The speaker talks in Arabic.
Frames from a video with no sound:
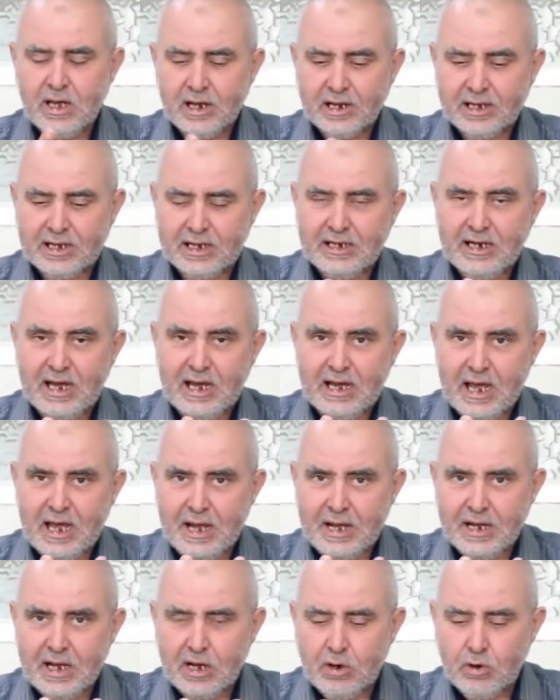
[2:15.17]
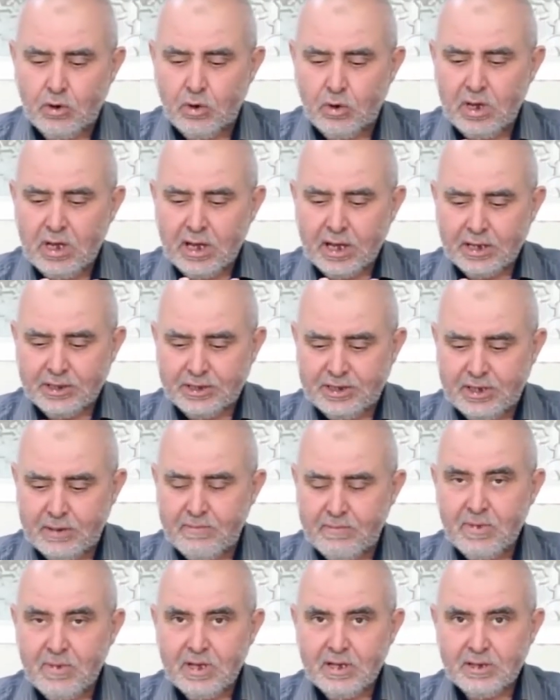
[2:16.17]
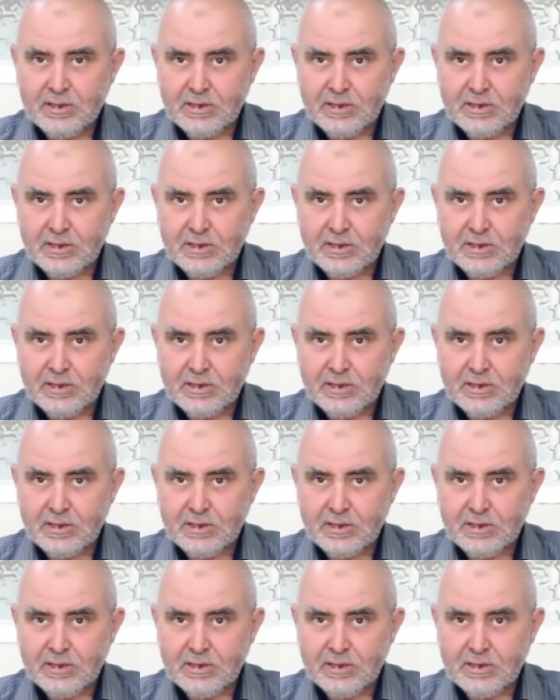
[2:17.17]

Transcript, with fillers: لقينا على انه الدم